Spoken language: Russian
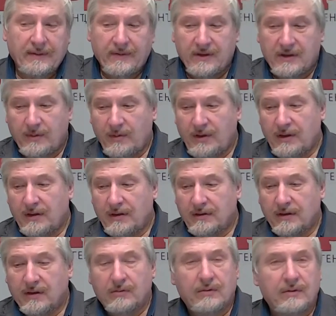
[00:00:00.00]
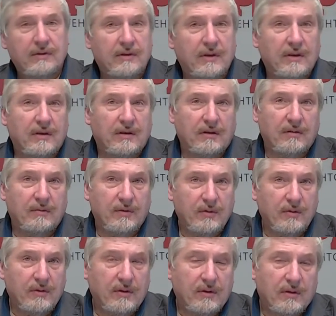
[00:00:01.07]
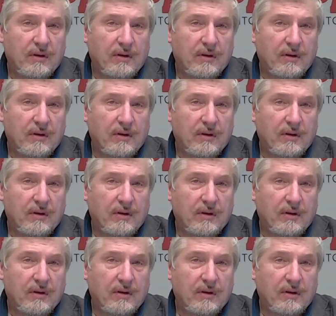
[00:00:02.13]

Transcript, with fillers: Знаменитый закон Гекеля-Мюллера,